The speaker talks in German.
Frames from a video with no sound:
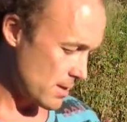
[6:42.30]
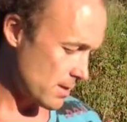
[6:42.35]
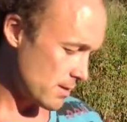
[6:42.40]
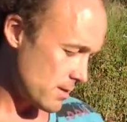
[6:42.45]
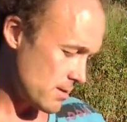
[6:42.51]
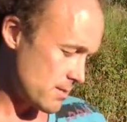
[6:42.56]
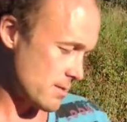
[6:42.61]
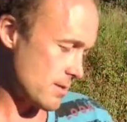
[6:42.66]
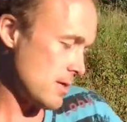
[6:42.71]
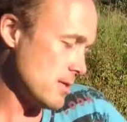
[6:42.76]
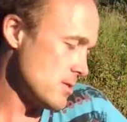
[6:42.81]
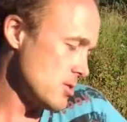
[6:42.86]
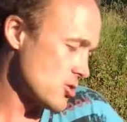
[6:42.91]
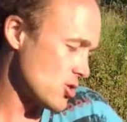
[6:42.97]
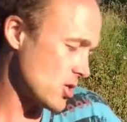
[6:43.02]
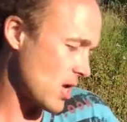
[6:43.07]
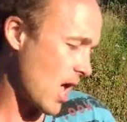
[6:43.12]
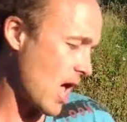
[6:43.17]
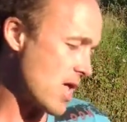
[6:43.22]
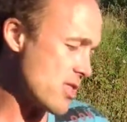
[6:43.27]
Die
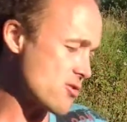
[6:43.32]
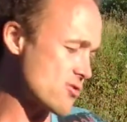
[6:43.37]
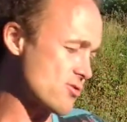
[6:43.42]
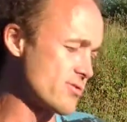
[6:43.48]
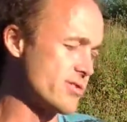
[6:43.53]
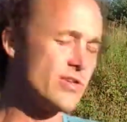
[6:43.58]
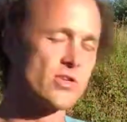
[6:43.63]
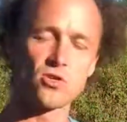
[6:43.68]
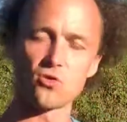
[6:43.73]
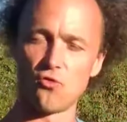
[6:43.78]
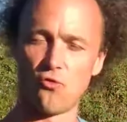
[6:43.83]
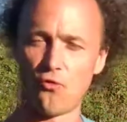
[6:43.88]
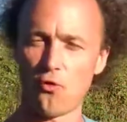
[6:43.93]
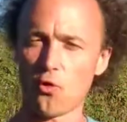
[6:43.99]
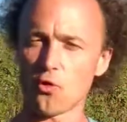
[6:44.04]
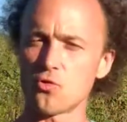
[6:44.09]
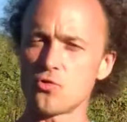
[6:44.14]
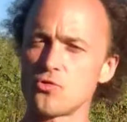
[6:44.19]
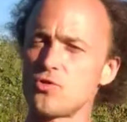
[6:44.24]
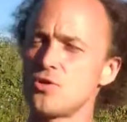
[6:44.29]
Sinnlichkeit ist nicht so
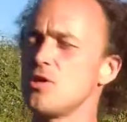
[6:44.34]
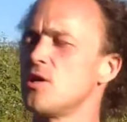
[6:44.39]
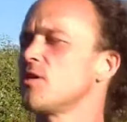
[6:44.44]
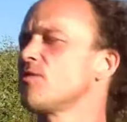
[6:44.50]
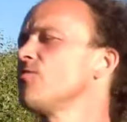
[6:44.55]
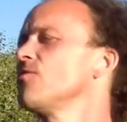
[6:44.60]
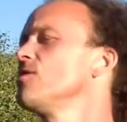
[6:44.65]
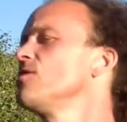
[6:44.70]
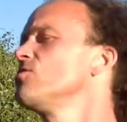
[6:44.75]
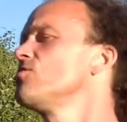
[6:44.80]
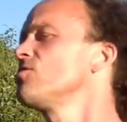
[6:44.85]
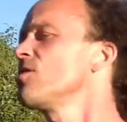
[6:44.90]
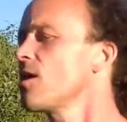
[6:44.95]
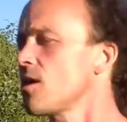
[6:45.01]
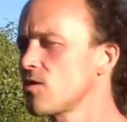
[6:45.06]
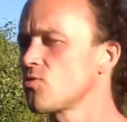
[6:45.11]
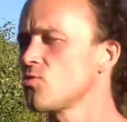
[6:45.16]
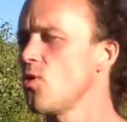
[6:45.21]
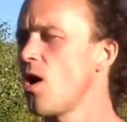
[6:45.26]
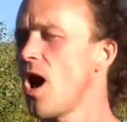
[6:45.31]
fokussiert wie die
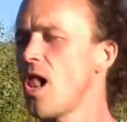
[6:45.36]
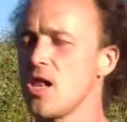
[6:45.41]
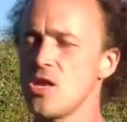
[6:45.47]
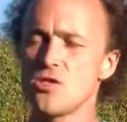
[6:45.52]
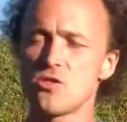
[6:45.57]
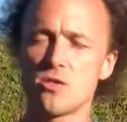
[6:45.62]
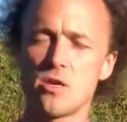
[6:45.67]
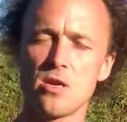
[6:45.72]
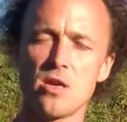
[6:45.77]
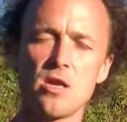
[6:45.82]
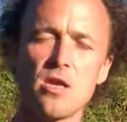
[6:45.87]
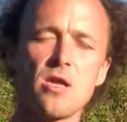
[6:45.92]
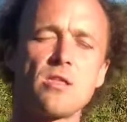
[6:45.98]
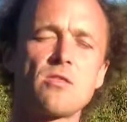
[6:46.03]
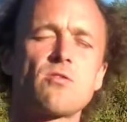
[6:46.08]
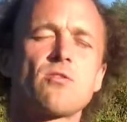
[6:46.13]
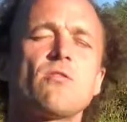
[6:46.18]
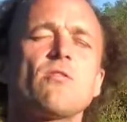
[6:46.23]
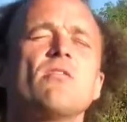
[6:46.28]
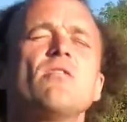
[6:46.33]
Sexualität.
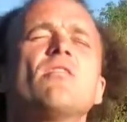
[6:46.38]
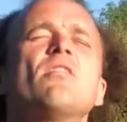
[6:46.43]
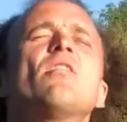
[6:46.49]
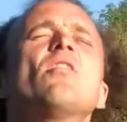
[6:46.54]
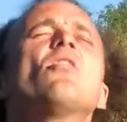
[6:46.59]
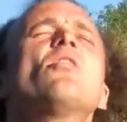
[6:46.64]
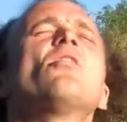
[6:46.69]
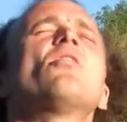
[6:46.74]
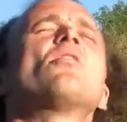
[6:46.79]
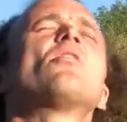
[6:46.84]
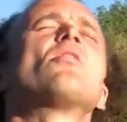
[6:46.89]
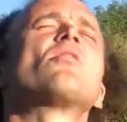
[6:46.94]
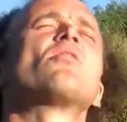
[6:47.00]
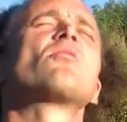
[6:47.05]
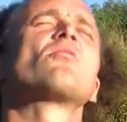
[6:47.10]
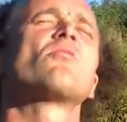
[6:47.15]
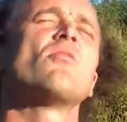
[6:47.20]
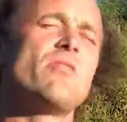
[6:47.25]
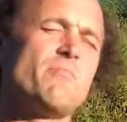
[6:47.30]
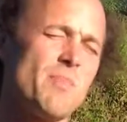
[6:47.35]

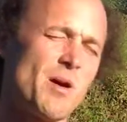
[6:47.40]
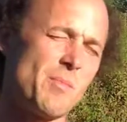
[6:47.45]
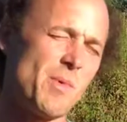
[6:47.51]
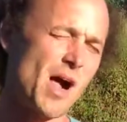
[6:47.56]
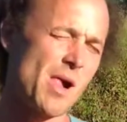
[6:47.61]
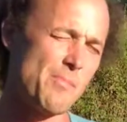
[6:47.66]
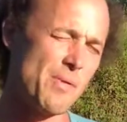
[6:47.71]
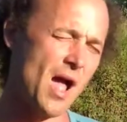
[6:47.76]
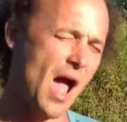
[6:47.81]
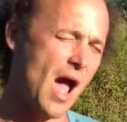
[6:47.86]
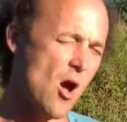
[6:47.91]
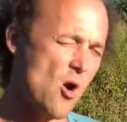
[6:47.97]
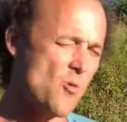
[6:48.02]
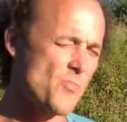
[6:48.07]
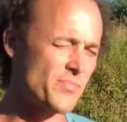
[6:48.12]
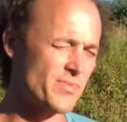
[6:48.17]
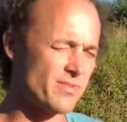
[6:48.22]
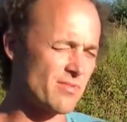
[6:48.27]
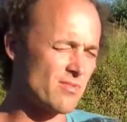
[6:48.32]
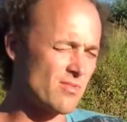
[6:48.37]
Können wir mal
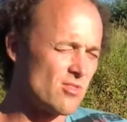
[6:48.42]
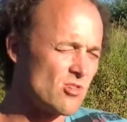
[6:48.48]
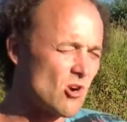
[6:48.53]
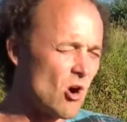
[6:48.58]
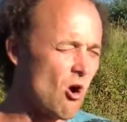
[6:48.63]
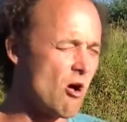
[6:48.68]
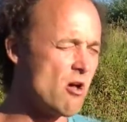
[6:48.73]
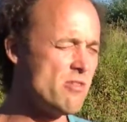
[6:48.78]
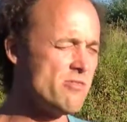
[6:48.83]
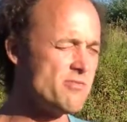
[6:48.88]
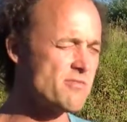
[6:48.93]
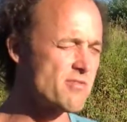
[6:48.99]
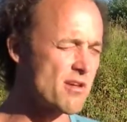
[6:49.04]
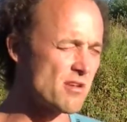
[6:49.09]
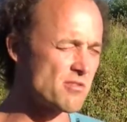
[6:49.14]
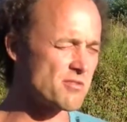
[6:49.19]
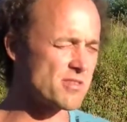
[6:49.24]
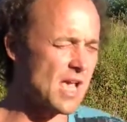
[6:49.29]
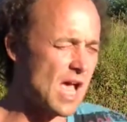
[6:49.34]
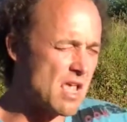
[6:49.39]
behaupten, ja und,
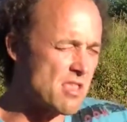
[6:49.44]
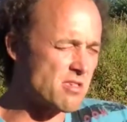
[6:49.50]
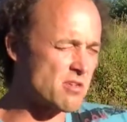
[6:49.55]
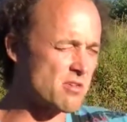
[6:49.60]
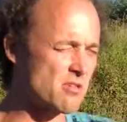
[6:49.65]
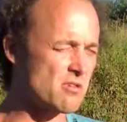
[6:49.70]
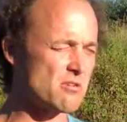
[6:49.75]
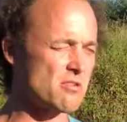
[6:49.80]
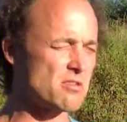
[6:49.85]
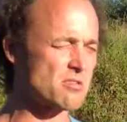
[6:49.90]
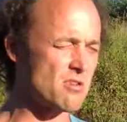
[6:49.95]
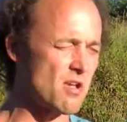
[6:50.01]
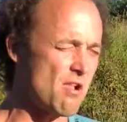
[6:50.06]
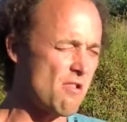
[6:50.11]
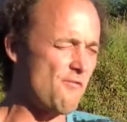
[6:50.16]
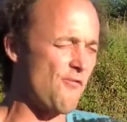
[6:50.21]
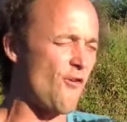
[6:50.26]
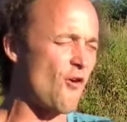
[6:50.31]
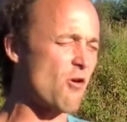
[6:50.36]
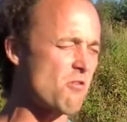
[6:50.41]
dann seid ihr, das soll
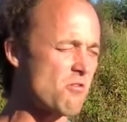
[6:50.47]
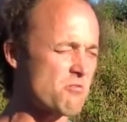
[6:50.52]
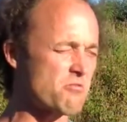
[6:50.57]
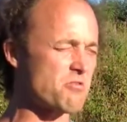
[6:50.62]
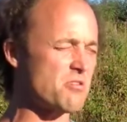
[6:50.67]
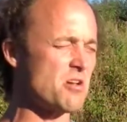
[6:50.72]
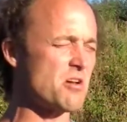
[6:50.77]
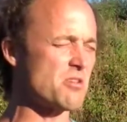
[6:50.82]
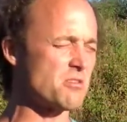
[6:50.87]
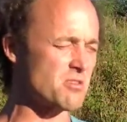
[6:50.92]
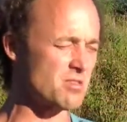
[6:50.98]
fokussiert